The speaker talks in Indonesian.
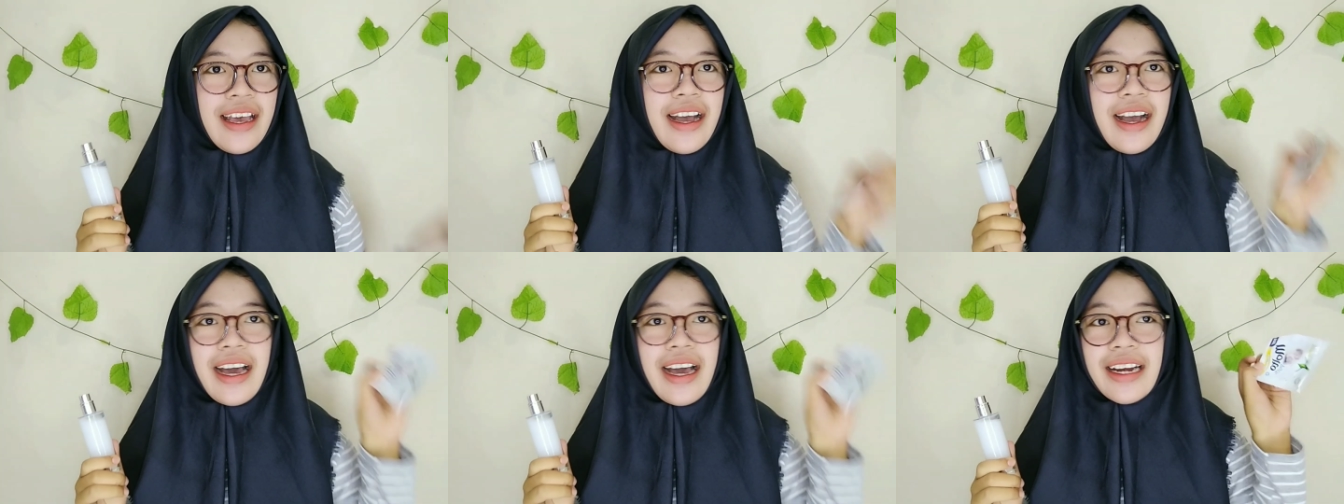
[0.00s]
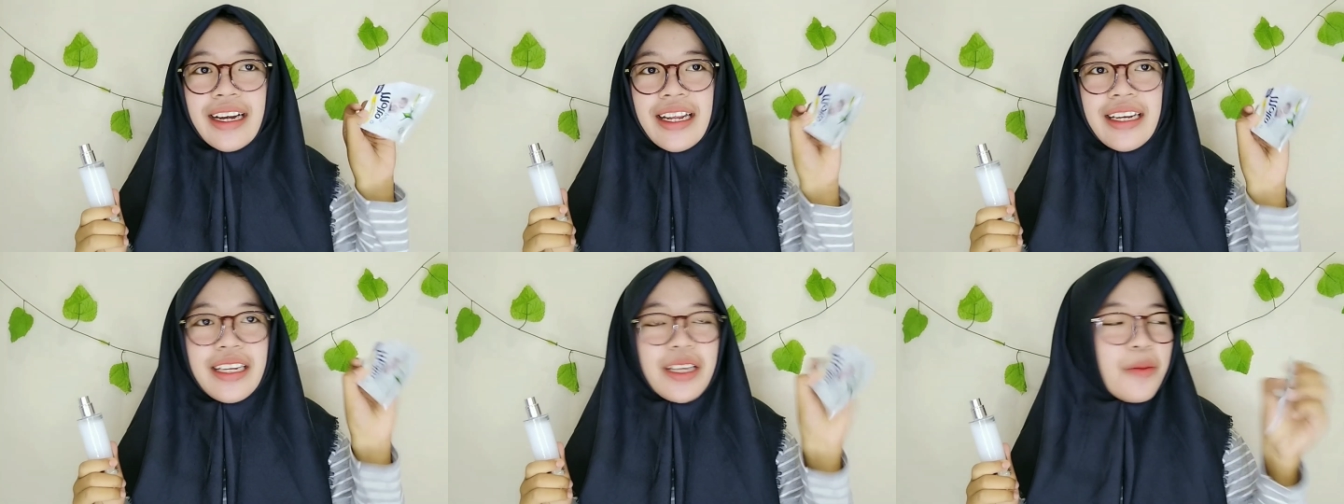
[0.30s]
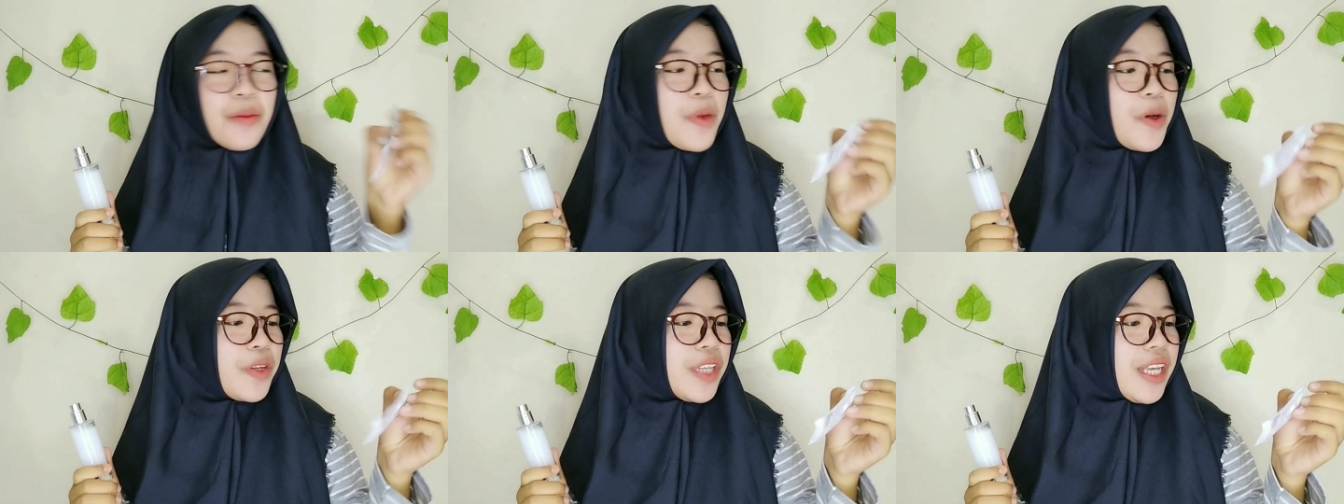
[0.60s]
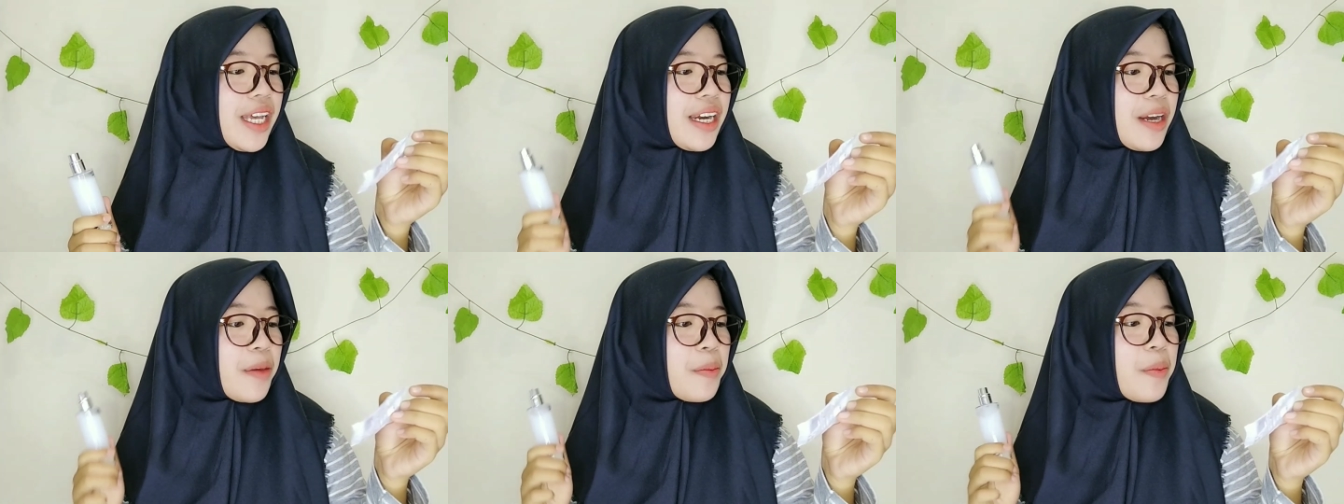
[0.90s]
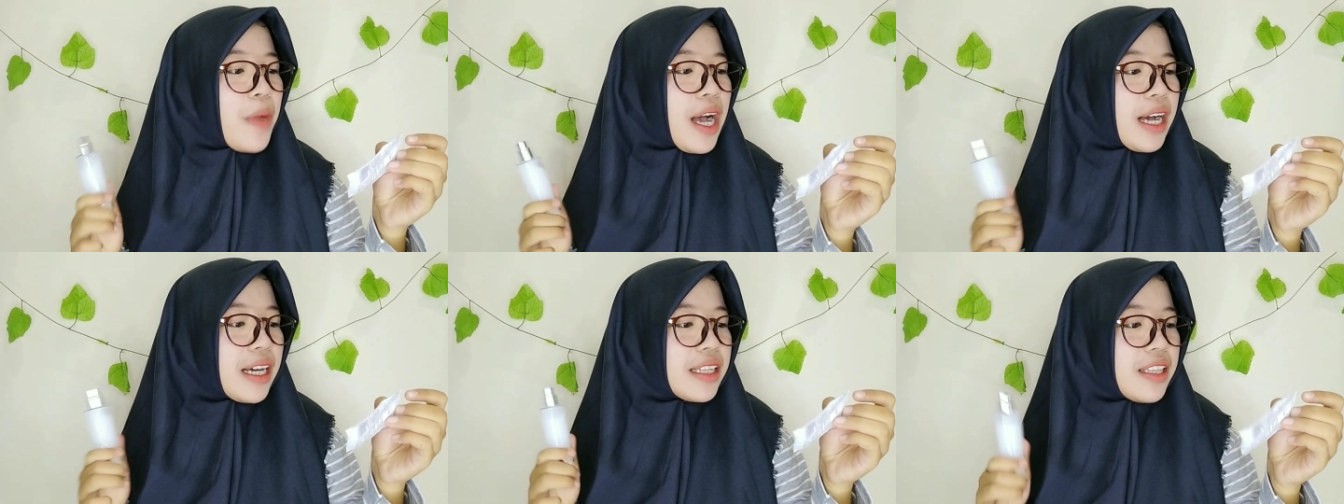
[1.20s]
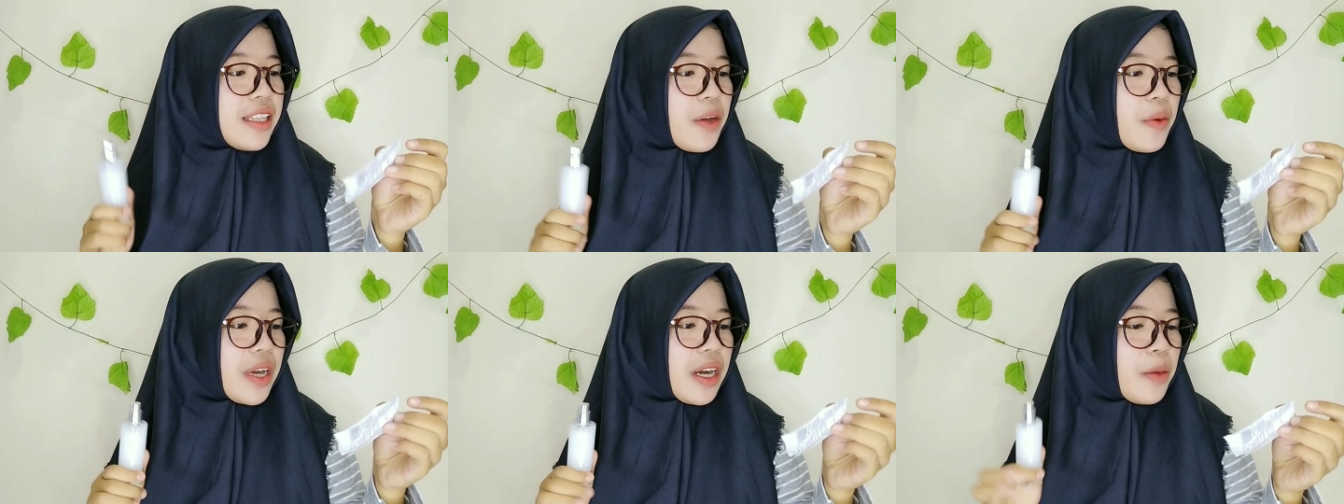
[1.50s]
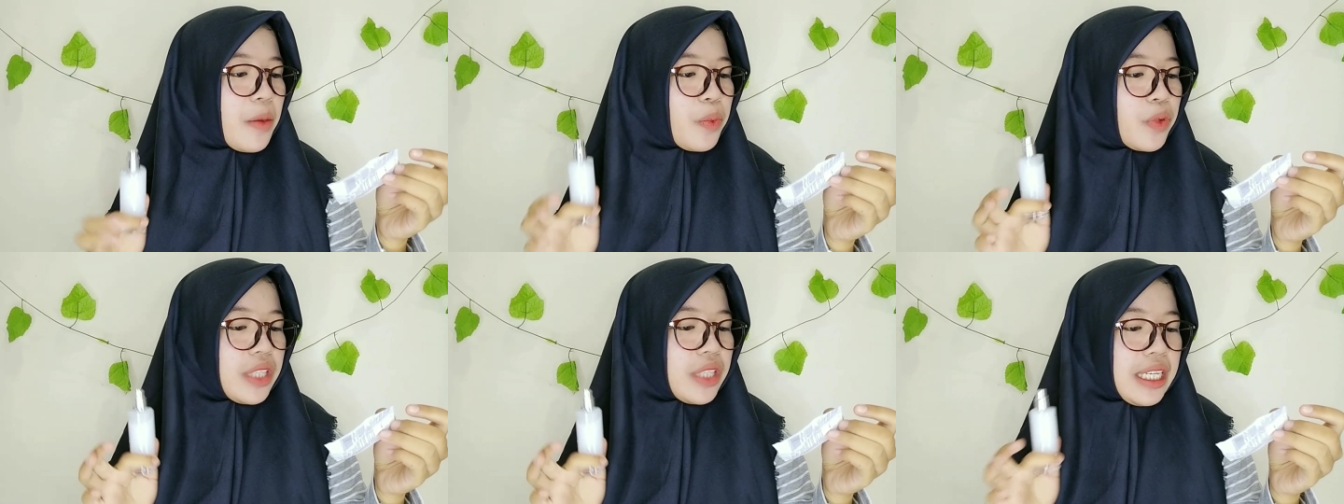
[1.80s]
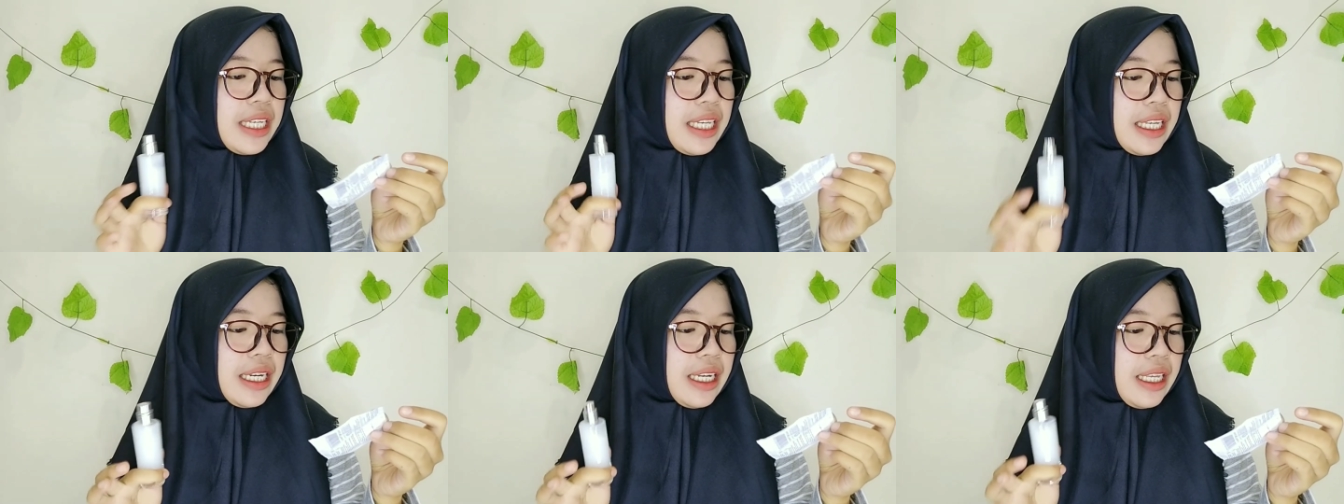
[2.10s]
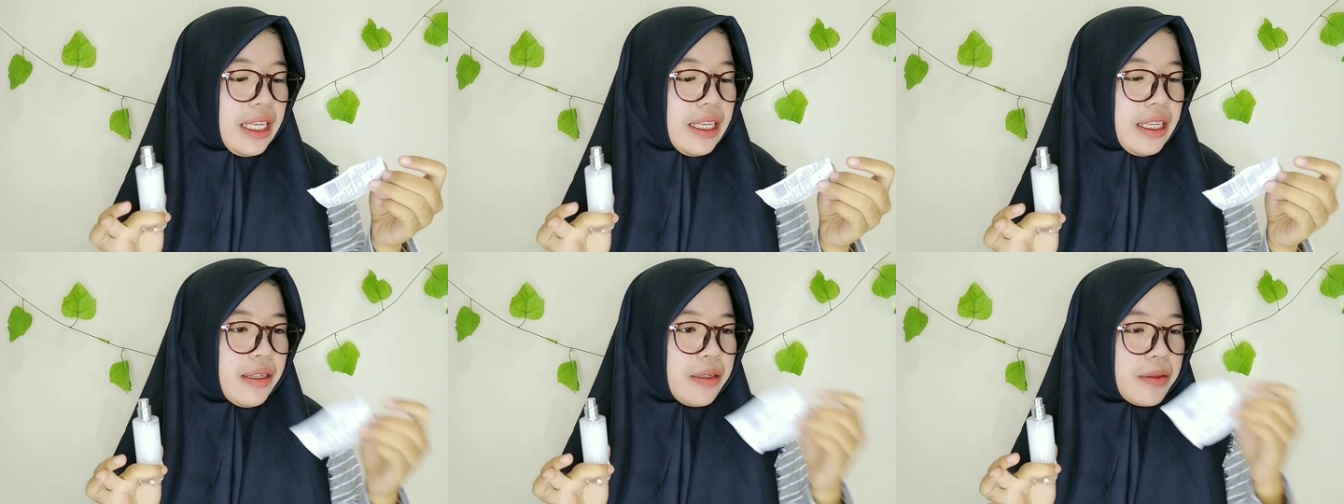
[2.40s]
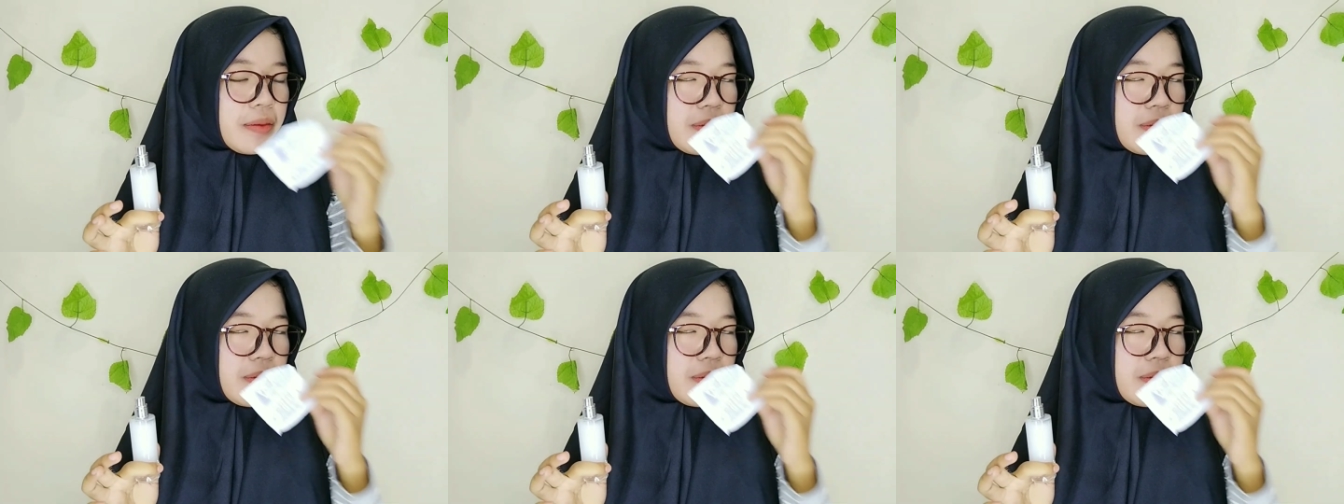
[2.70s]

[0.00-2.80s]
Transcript: karena dia baunya enak banget yang warna putih ini